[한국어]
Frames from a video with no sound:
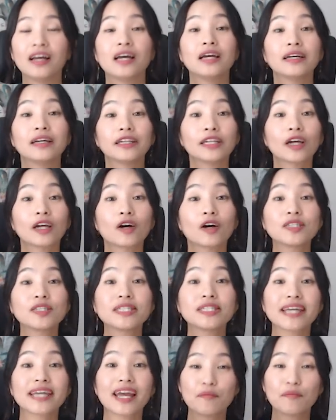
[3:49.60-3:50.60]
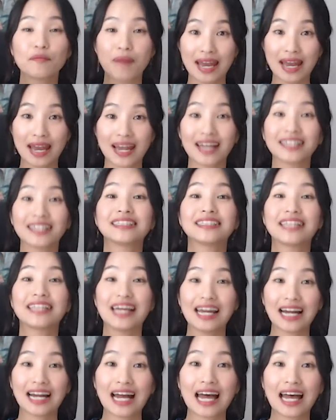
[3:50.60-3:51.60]
현재 말하는
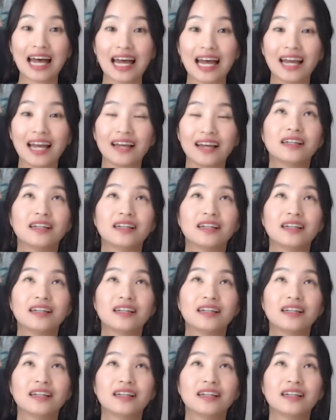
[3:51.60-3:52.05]
내가